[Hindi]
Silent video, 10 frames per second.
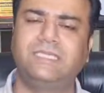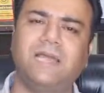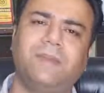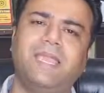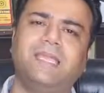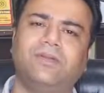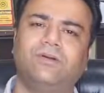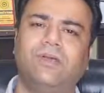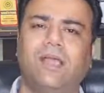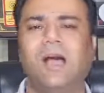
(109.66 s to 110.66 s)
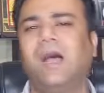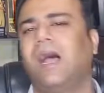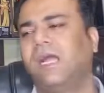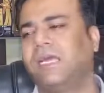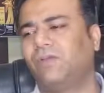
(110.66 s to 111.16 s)
सीधा अप्लाई करो
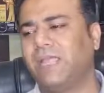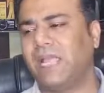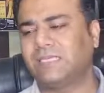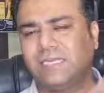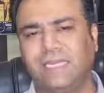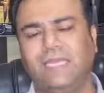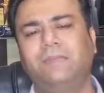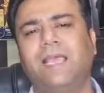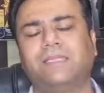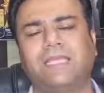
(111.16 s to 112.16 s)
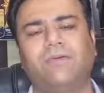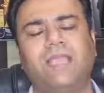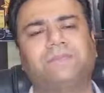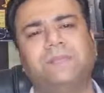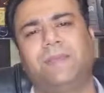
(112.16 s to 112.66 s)
हाँ अगर कोई ऐसा निकल भी आता है
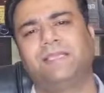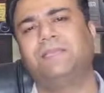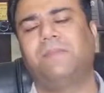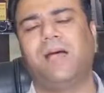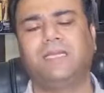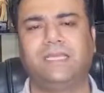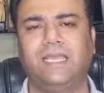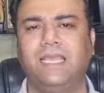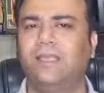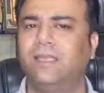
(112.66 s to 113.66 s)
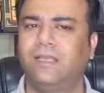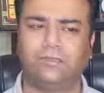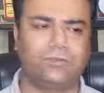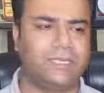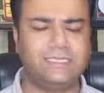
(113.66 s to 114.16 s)
कोई आपसे पैसे मांगता है
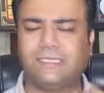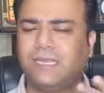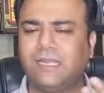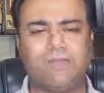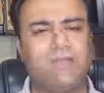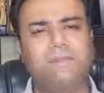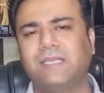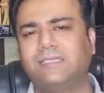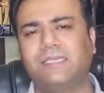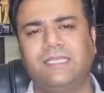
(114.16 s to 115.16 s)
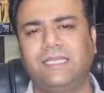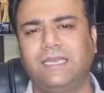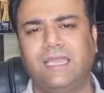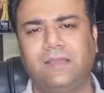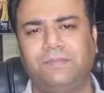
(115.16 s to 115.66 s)
तो किसी तरह के कोई पैसे नहीं
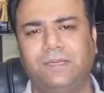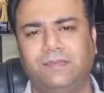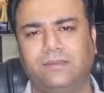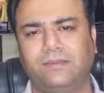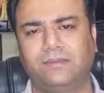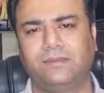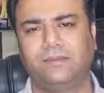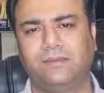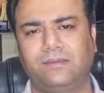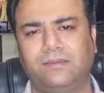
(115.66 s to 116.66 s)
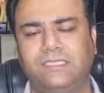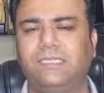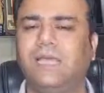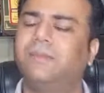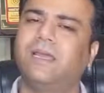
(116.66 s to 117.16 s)
देने हैं आपने
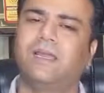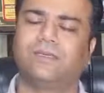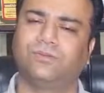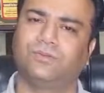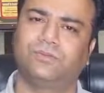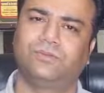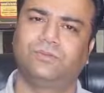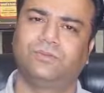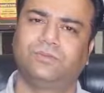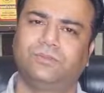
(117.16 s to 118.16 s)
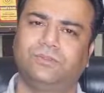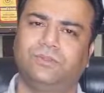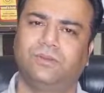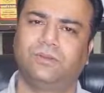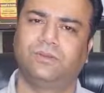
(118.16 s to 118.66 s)
सीधा मना कर दो
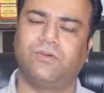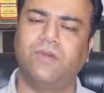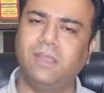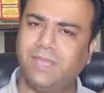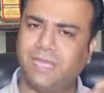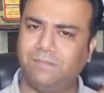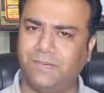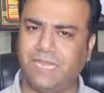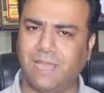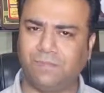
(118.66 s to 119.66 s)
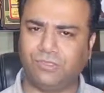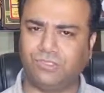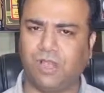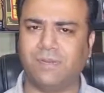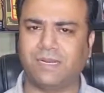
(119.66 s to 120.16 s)
कोई भी कंपनी आपको
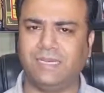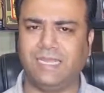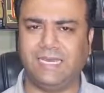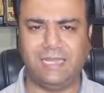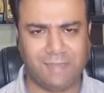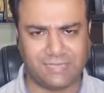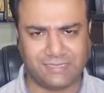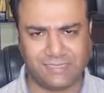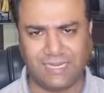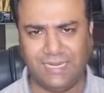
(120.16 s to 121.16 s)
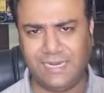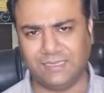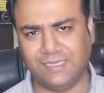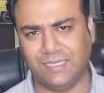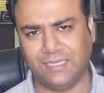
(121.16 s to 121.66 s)
जॉब रखने के लिए पैसे नहीं
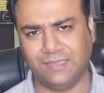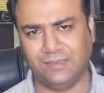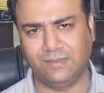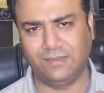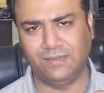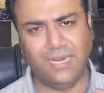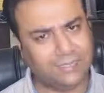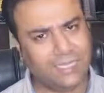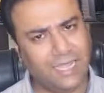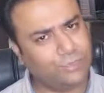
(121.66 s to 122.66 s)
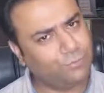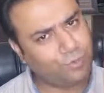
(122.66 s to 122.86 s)
लेती है लेता है